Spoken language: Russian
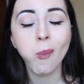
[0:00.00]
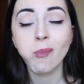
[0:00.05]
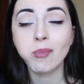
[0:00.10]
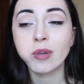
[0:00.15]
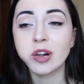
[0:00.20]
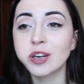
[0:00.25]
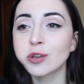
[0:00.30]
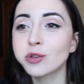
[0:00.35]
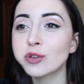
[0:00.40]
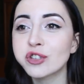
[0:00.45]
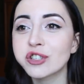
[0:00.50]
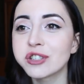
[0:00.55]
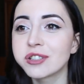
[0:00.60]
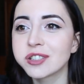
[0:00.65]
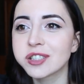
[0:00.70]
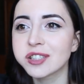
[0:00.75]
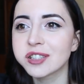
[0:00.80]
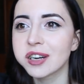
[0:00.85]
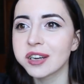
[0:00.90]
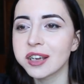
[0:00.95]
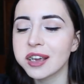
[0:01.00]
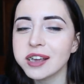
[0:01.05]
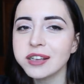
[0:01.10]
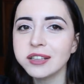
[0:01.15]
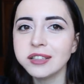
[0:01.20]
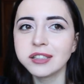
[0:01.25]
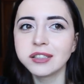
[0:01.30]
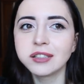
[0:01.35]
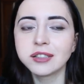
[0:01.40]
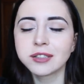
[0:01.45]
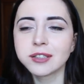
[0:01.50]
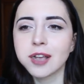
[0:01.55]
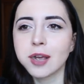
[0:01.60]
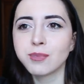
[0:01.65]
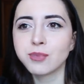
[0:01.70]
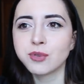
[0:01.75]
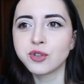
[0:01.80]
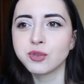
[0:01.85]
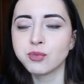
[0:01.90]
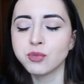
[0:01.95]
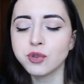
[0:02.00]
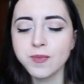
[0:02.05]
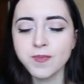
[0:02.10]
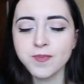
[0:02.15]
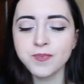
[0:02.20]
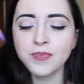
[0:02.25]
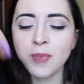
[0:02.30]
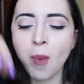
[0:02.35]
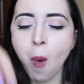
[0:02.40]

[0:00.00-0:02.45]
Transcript: Хорошее настроение, не знаю почему.